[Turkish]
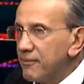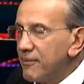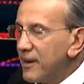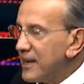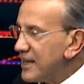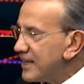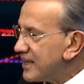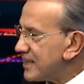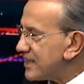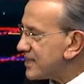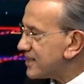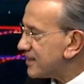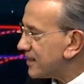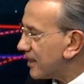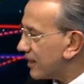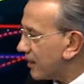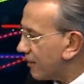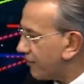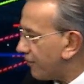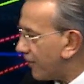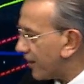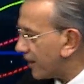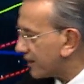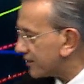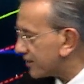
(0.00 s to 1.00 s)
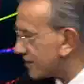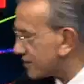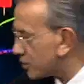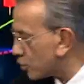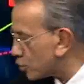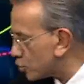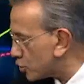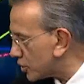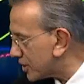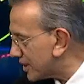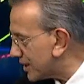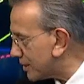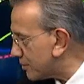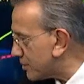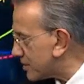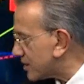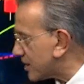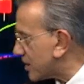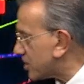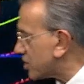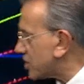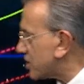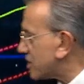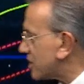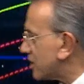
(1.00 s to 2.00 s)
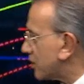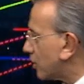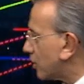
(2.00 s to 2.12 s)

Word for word: Ve ikisinde de farkındasın şu kırmızıda çizili